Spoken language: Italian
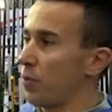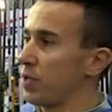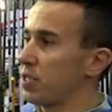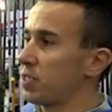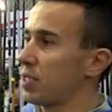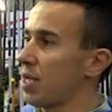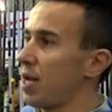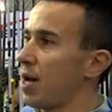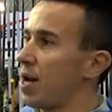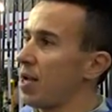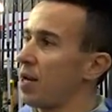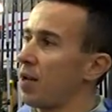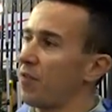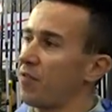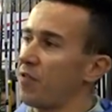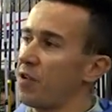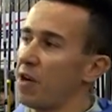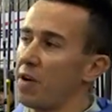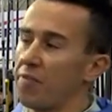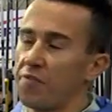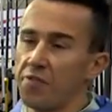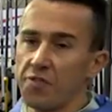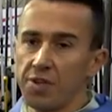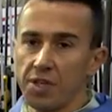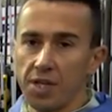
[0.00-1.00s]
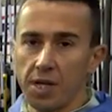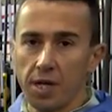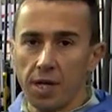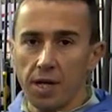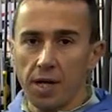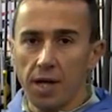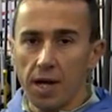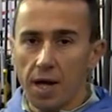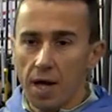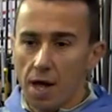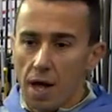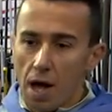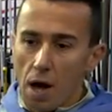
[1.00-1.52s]
questa canna fino a
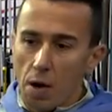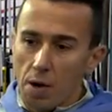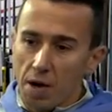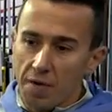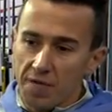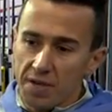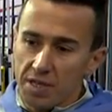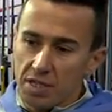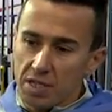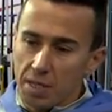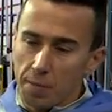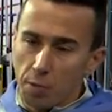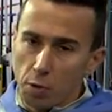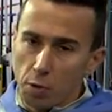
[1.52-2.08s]
finire a una vetta